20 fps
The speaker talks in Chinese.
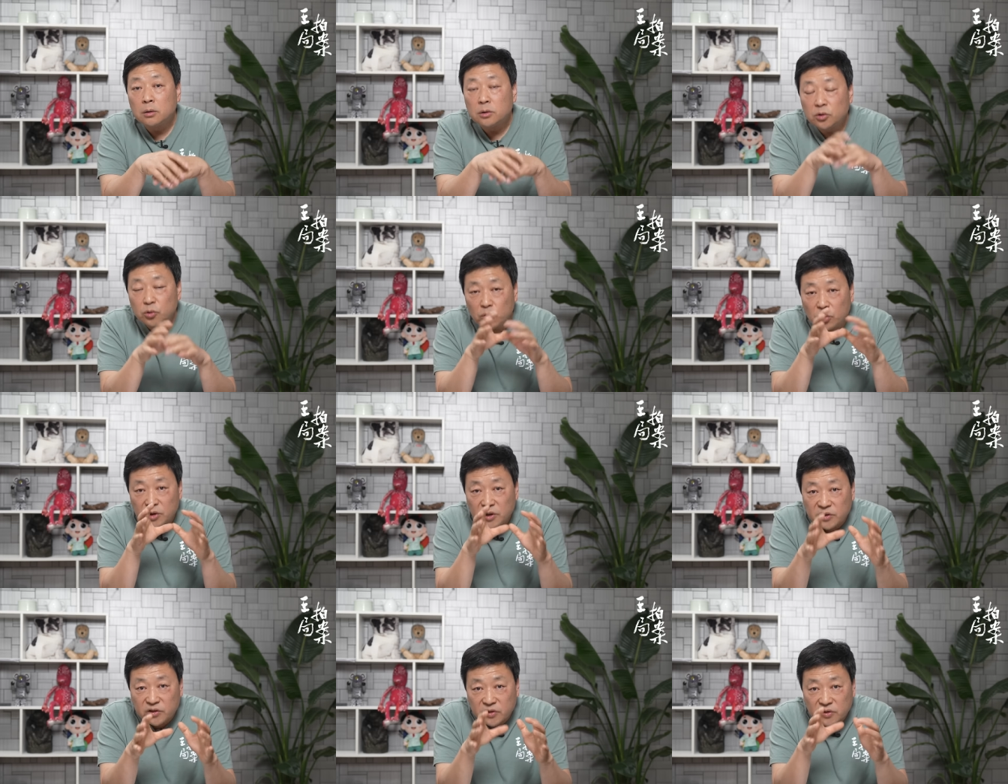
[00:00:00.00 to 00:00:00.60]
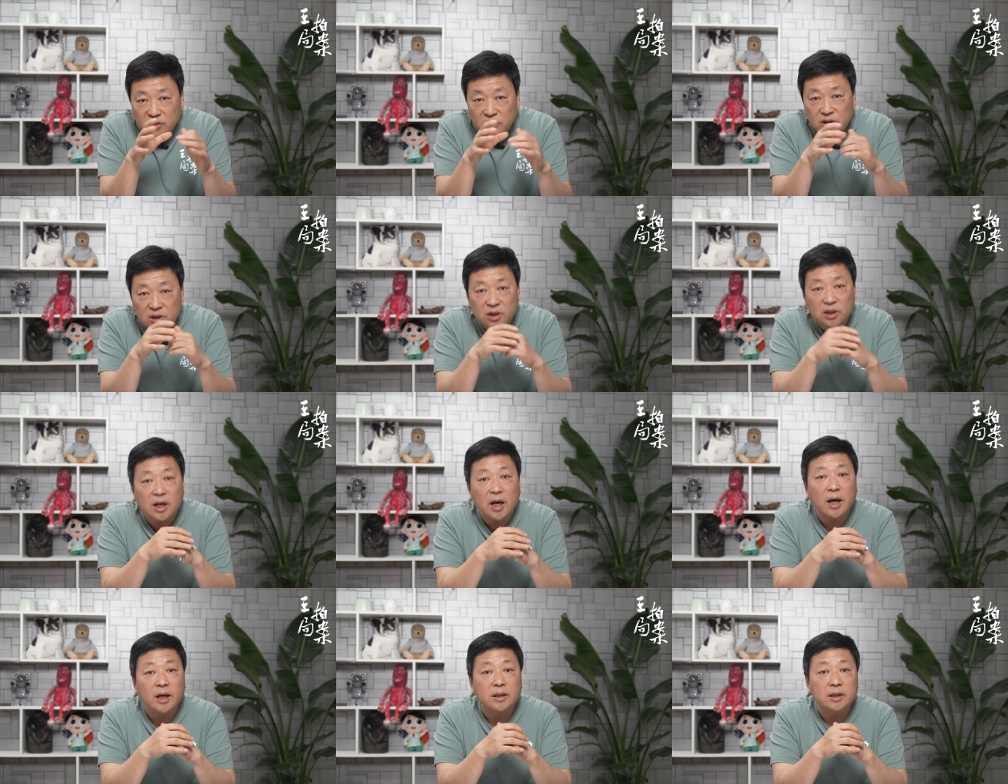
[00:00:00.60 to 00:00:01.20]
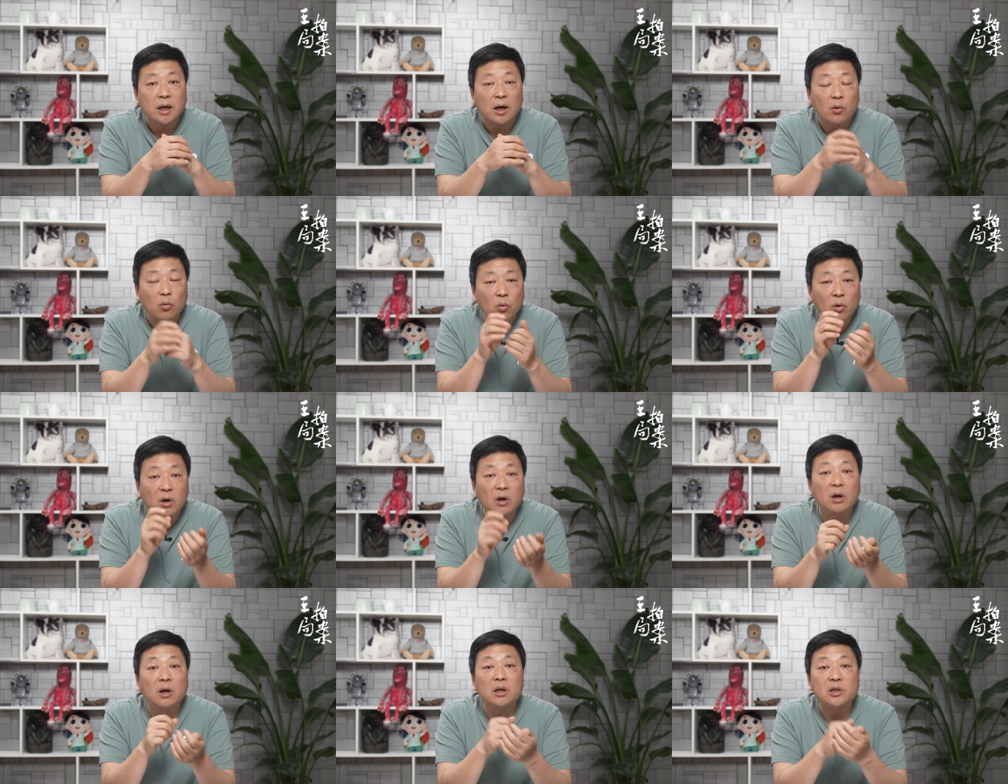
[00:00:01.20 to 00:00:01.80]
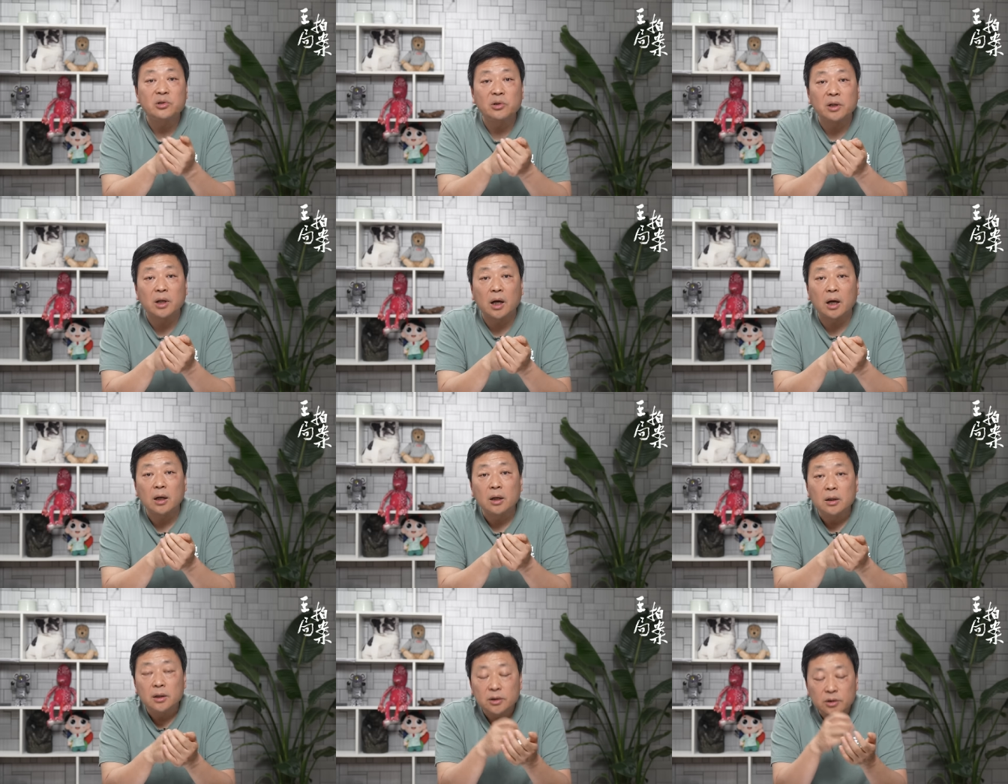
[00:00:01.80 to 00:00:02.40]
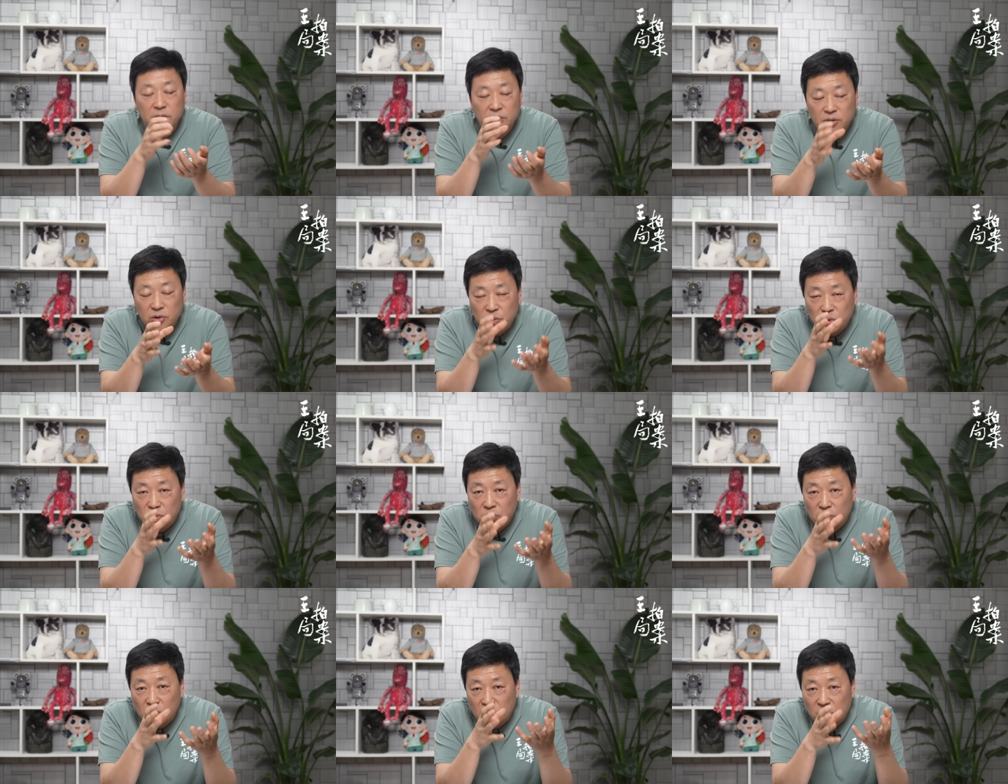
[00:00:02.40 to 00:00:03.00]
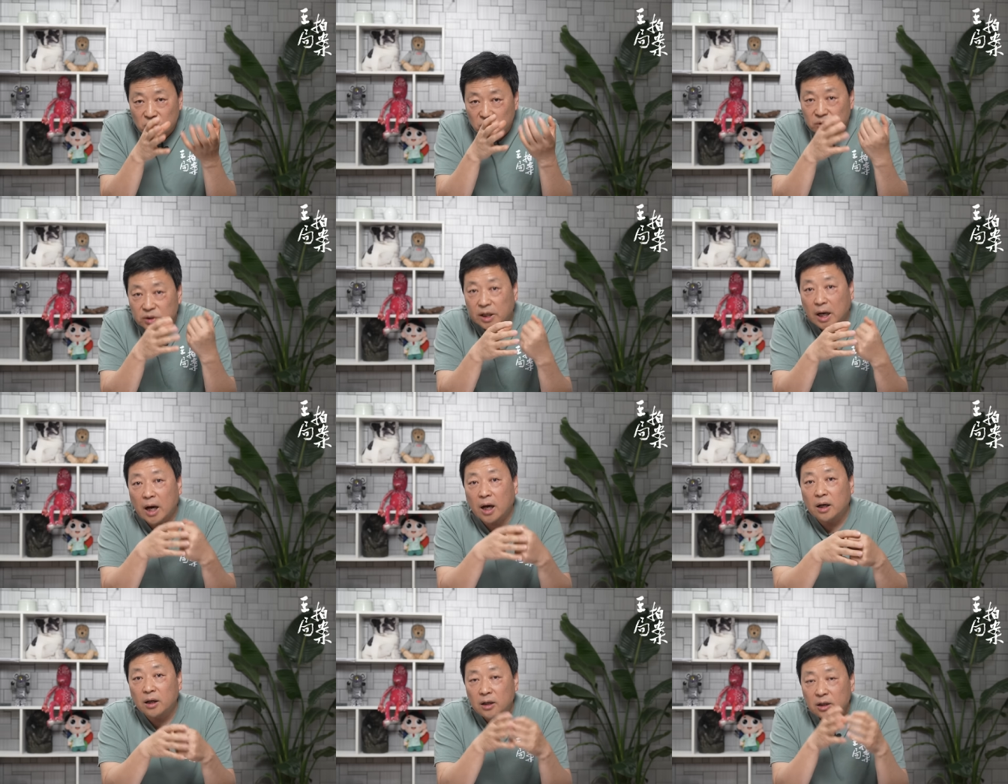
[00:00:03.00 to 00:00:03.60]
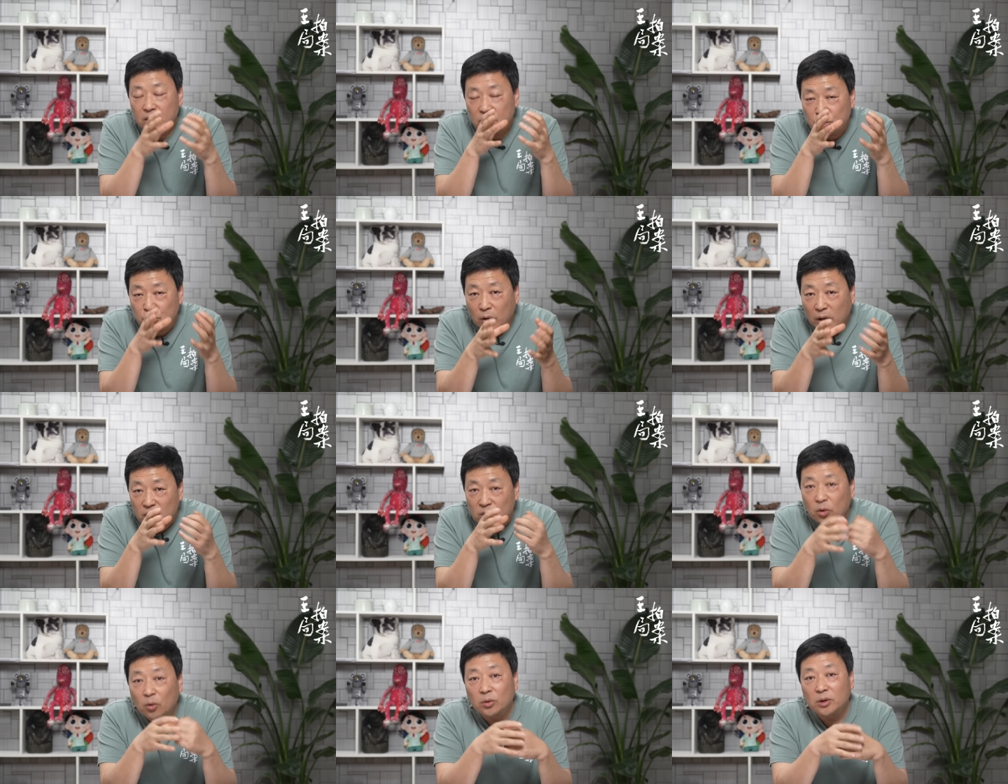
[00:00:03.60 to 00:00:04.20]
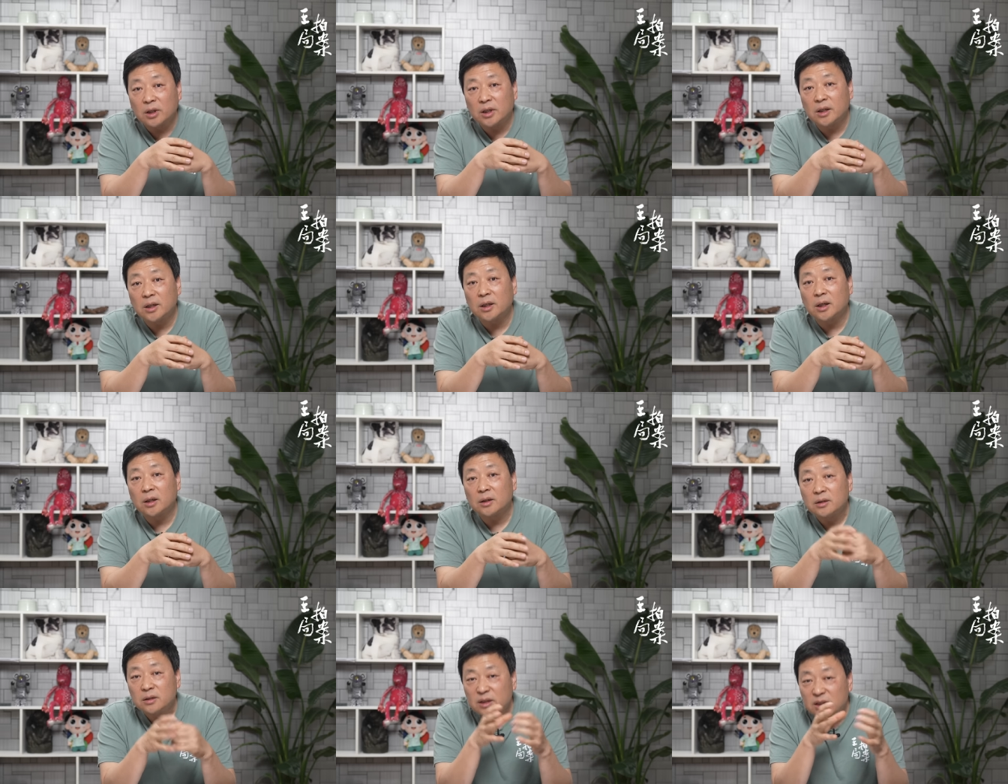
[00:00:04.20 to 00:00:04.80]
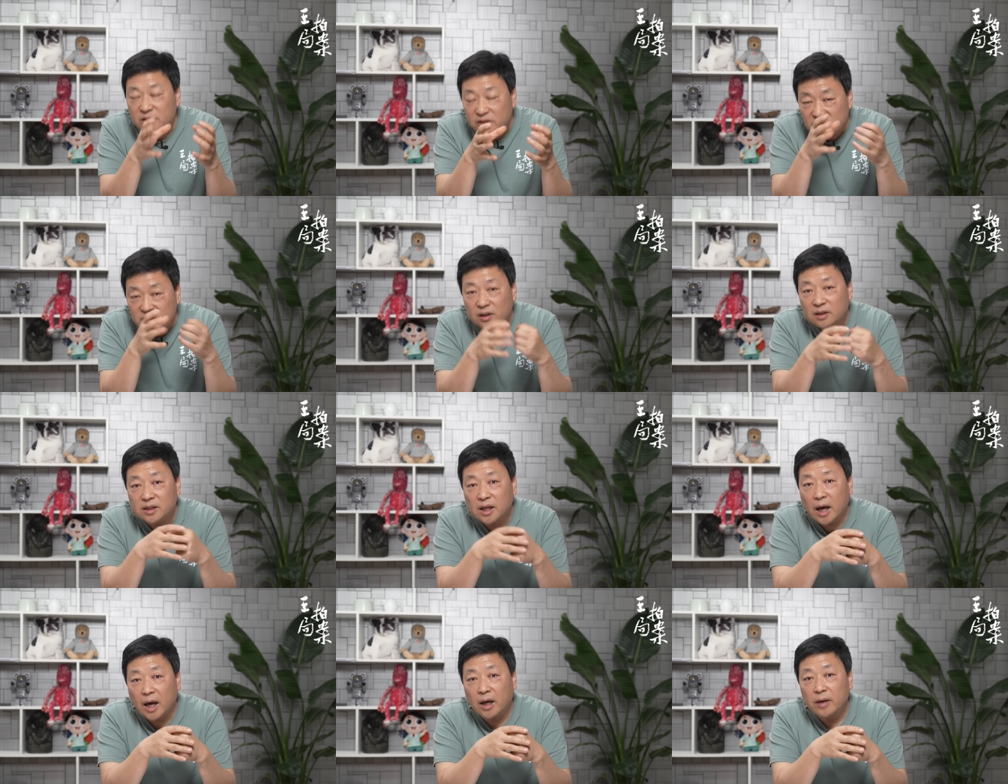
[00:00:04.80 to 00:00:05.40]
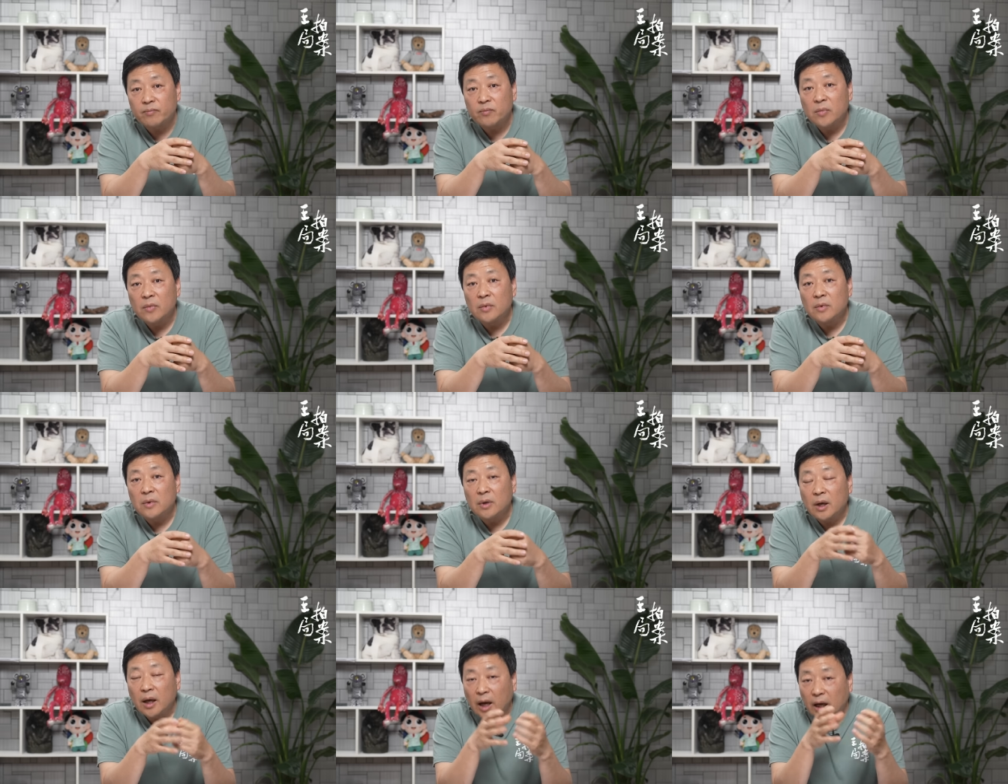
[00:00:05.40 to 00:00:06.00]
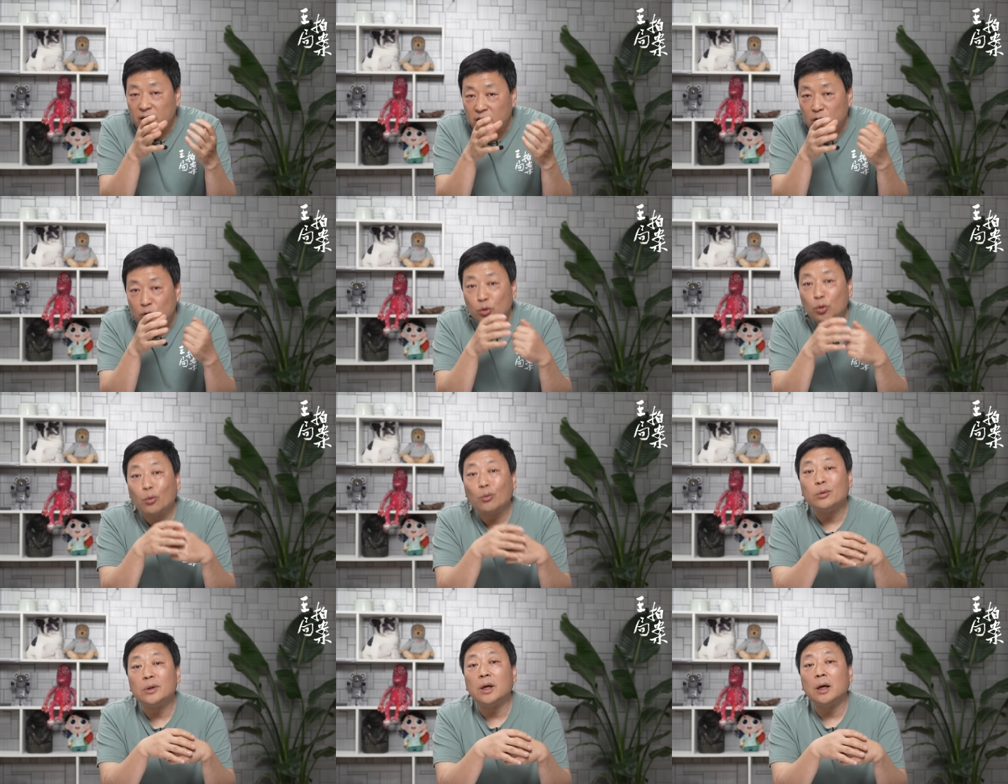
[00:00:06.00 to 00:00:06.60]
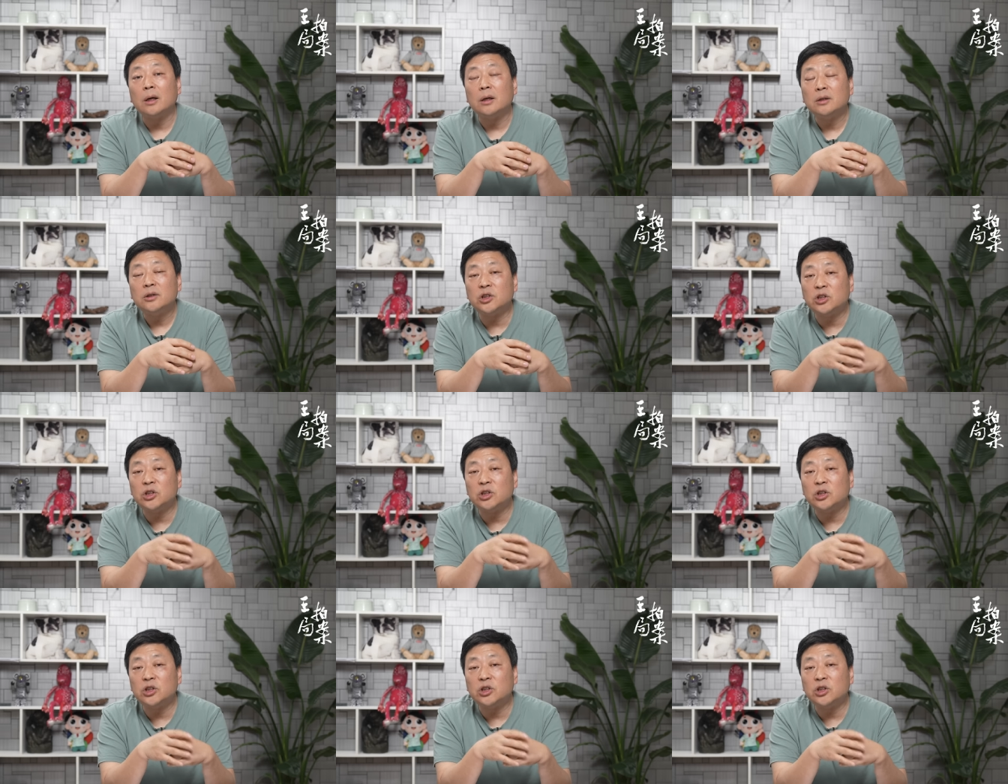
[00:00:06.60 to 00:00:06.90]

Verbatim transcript: 如果你仔细看一下，我个人觉得啊，其实中国儒家传统的那个那个色彩，还挺浓的。